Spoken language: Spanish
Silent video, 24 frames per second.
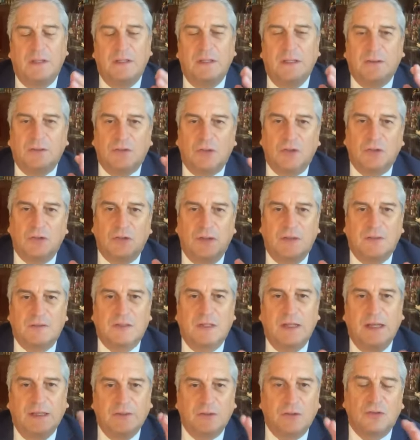Y
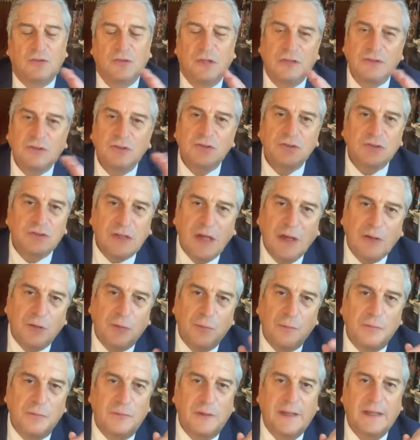entonces esos hechos ya
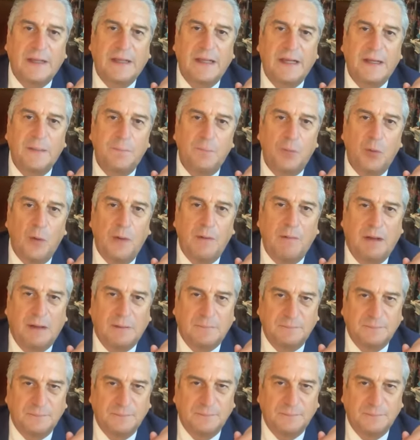no requieren
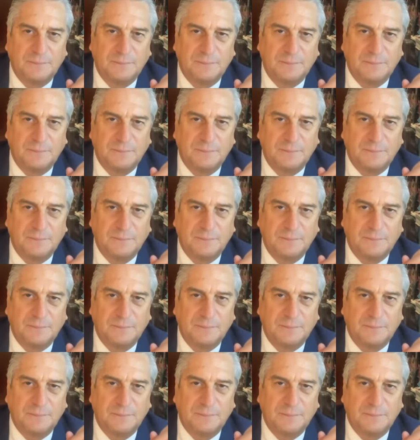prueba.